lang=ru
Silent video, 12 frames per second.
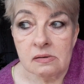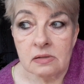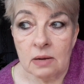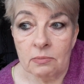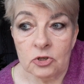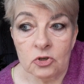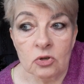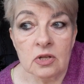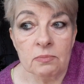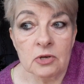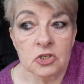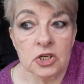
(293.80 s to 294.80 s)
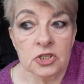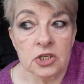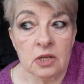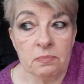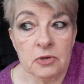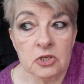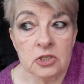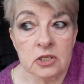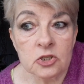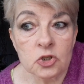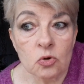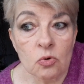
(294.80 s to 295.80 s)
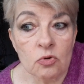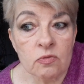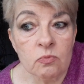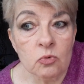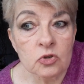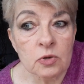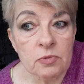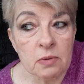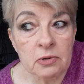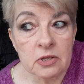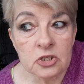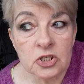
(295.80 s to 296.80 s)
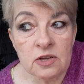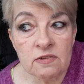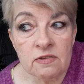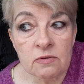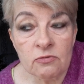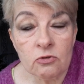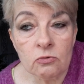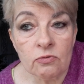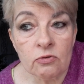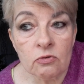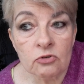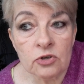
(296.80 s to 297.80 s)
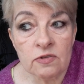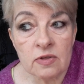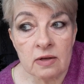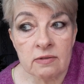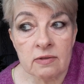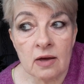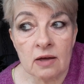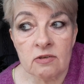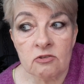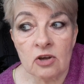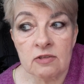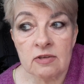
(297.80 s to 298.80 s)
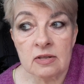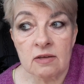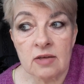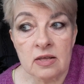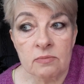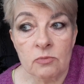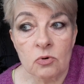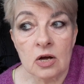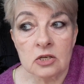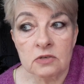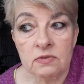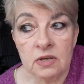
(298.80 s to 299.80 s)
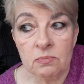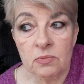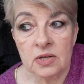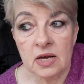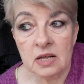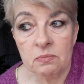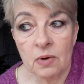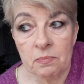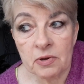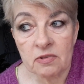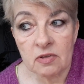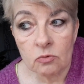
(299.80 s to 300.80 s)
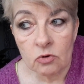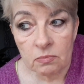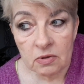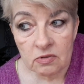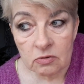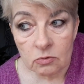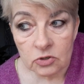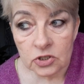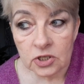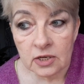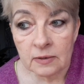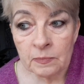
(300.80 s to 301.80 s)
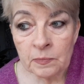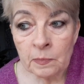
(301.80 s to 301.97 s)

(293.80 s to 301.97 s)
Там еще одна мне женщина пишет, что с мужем не было жизни всю, всю жизнь, а, а сейчас она за ним ухаживает, меняет памперсы, кормит с ложечки.